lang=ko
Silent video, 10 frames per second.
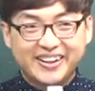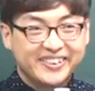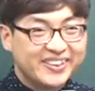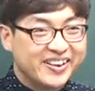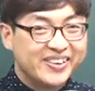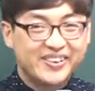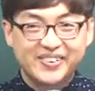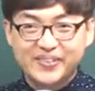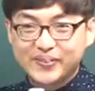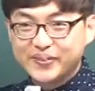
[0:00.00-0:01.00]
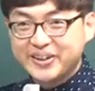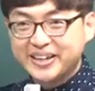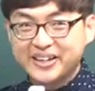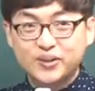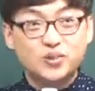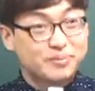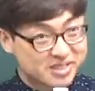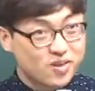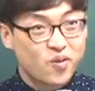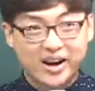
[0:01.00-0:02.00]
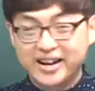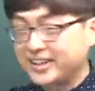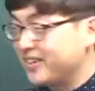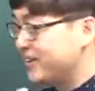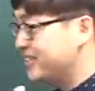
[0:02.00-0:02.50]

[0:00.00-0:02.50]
연결 고리 이것도 한번 잡고 갈게요.